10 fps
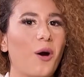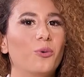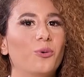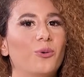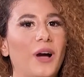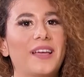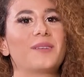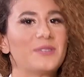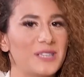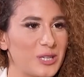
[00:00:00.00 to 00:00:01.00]

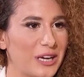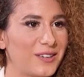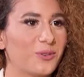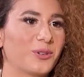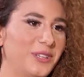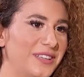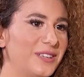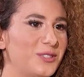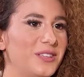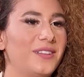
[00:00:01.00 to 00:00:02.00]
وكان مزاجي غني اغنيتي
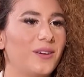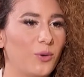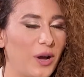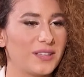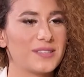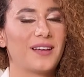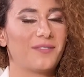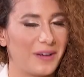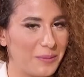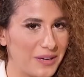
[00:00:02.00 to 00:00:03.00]
الجديده اوعى تزعل
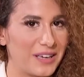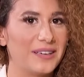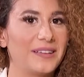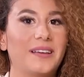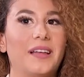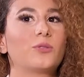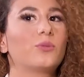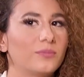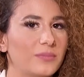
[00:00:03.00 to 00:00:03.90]
فكمان غنيتها لانه